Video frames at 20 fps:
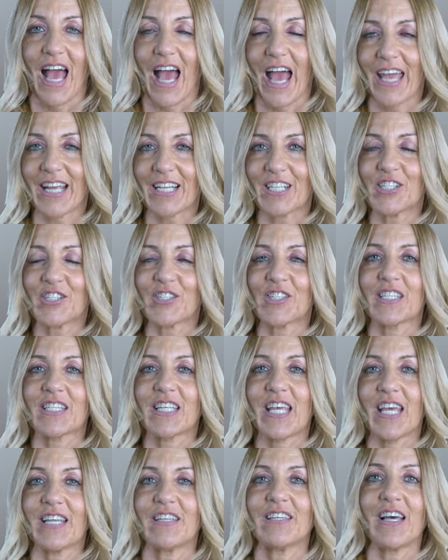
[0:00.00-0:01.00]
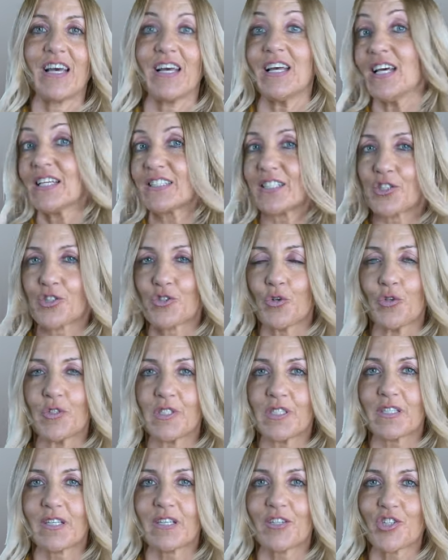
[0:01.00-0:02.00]
Eigentlich sind Kinder das
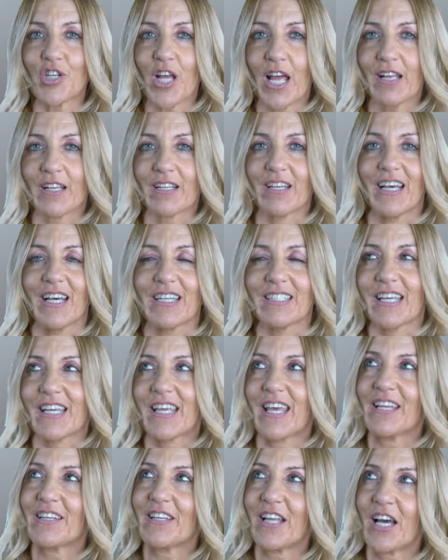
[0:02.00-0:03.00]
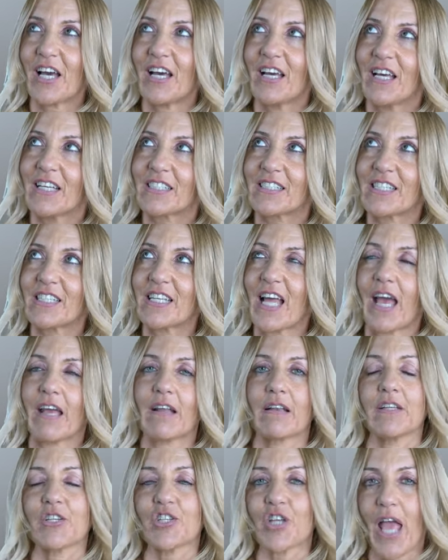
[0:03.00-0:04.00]
schönste Geschenk. Die Kinder sind
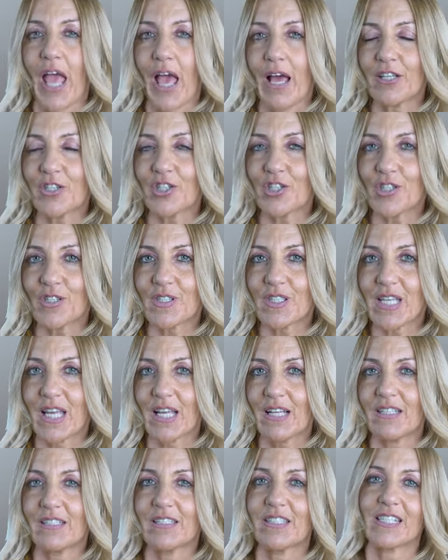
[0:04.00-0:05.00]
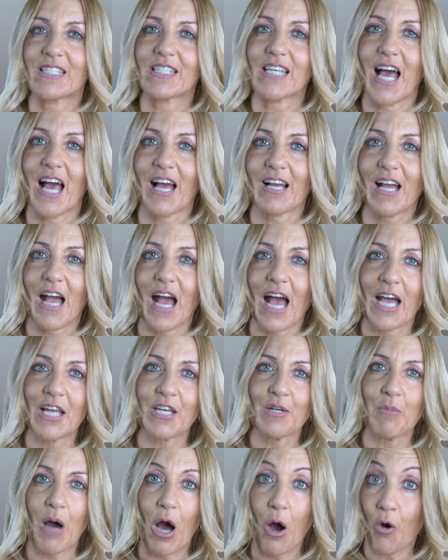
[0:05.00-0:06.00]
eigentlich ehrliche Seelen, die sagen
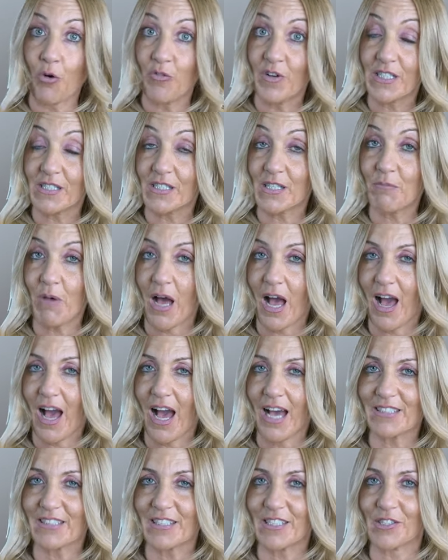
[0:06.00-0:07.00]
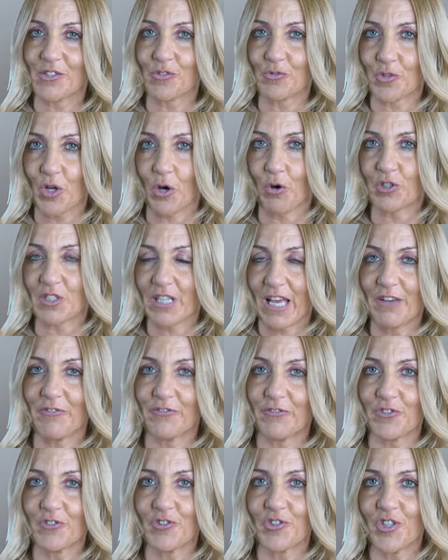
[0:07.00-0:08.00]
einem, auch wenn es immer hart ist und auch
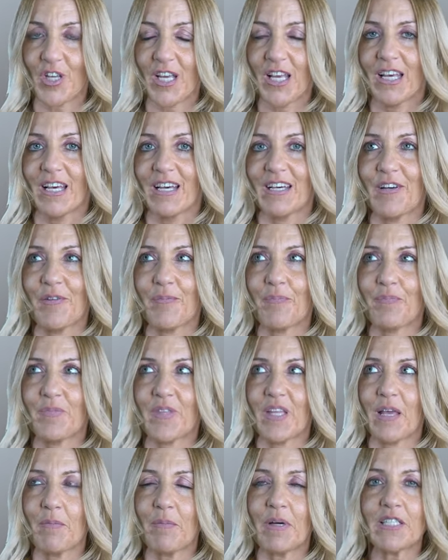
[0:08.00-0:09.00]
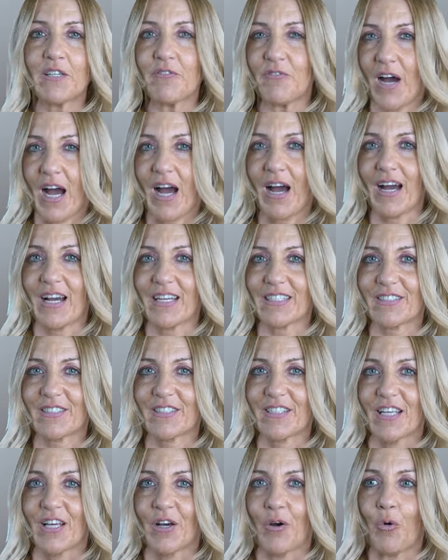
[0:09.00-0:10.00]
treffend, ähm, immer die Wahrheit.
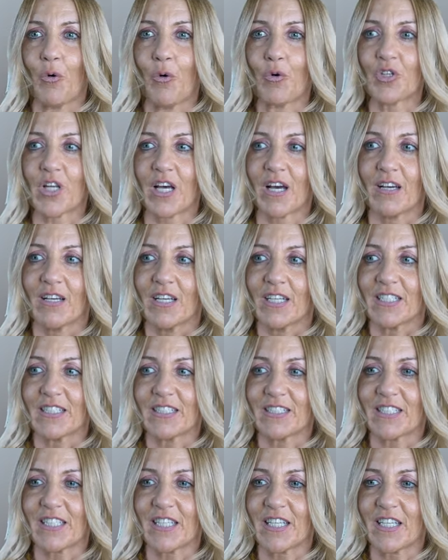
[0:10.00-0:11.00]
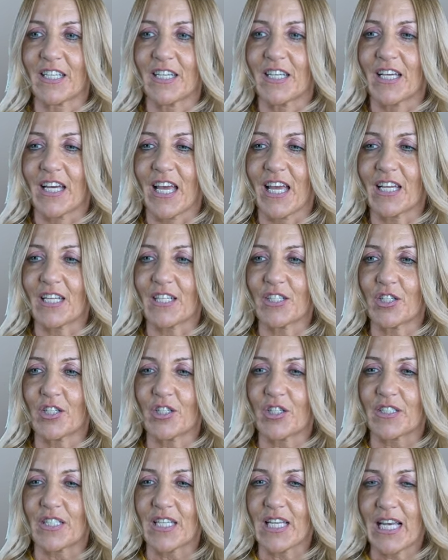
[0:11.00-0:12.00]
Oder die,
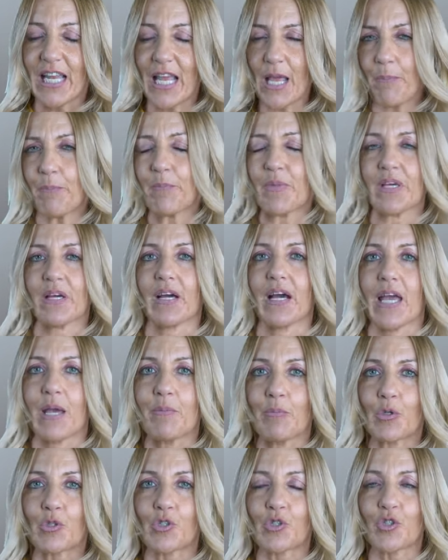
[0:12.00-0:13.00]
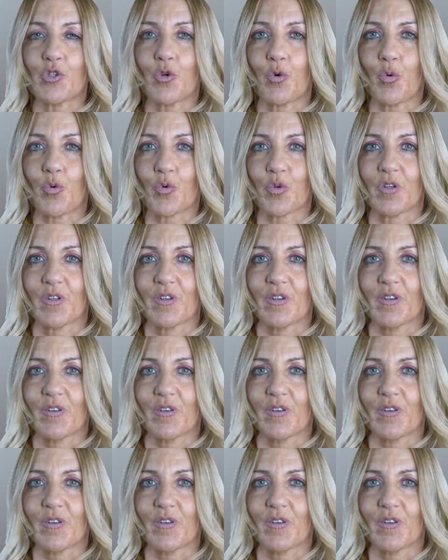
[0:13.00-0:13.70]
die leben ihre Emotionen.